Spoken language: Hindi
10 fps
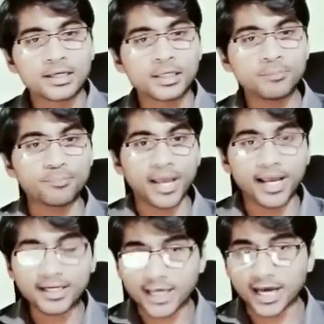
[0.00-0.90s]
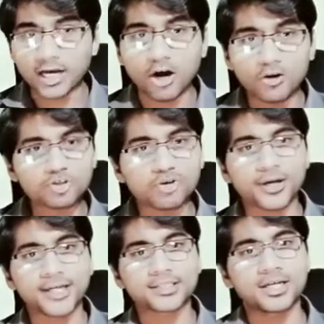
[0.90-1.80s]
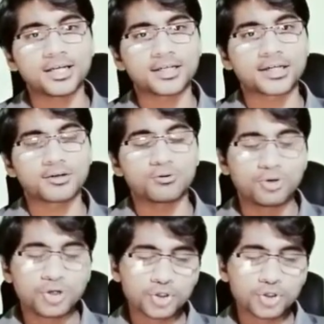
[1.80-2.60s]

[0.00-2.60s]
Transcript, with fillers: कि बैंक अकाउंट को कैसे लिंक करो